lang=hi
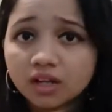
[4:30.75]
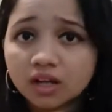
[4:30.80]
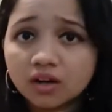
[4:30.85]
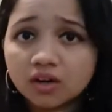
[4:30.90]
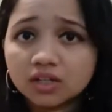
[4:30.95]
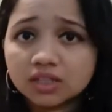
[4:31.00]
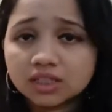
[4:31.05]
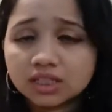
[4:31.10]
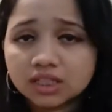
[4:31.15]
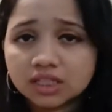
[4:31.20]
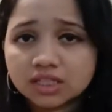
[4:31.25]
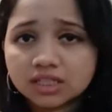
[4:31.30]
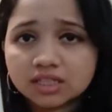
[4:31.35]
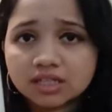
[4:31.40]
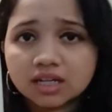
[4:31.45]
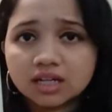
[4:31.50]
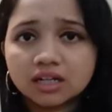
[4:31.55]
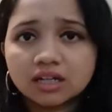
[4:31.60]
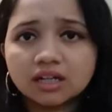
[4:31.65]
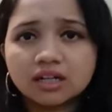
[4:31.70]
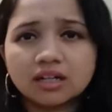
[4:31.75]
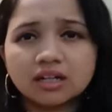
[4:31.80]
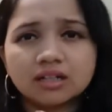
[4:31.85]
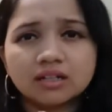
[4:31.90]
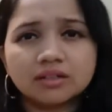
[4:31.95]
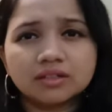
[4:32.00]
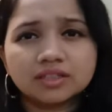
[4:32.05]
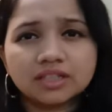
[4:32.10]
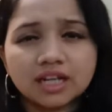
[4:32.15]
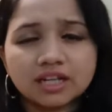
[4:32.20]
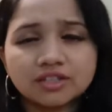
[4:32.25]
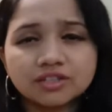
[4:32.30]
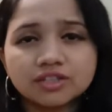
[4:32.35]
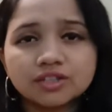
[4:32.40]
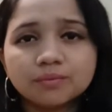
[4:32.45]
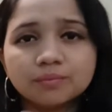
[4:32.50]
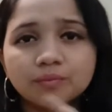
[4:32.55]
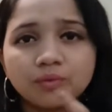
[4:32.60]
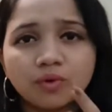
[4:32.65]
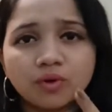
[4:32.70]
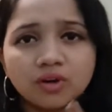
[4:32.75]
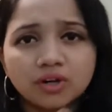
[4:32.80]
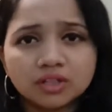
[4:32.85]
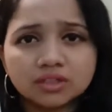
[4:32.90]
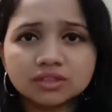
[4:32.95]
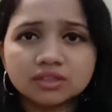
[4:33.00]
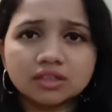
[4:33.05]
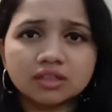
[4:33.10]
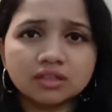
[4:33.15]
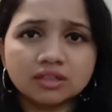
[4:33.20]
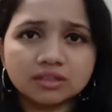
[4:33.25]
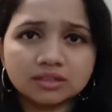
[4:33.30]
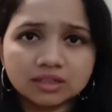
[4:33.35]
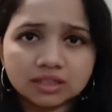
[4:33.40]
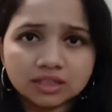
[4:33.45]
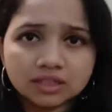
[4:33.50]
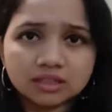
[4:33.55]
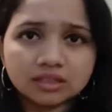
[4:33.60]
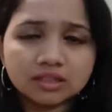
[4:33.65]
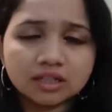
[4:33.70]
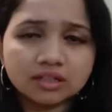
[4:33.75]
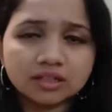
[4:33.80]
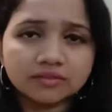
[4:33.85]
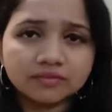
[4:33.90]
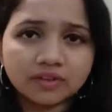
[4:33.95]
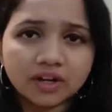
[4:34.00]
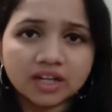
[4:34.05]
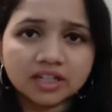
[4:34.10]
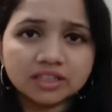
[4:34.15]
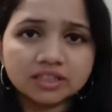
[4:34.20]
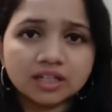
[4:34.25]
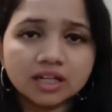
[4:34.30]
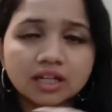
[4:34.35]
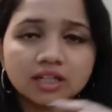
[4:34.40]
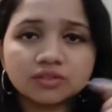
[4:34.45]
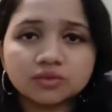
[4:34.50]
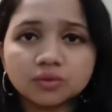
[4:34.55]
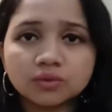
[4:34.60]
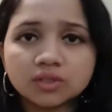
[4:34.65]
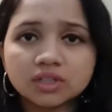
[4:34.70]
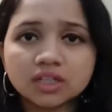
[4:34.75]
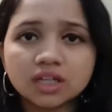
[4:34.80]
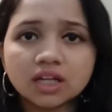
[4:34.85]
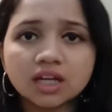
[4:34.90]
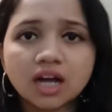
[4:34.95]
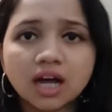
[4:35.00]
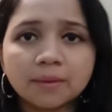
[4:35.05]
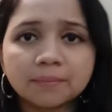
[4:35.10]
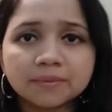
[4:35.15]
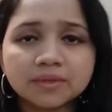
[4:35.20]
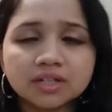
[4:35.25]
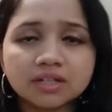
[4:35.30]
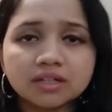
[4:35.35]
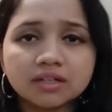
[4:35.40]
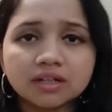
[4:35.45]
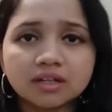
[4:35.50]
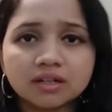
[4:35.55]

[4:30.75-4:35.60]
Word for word: और इसका टेक्सचर बहुत थीन एंड फाइन है तो ये आपके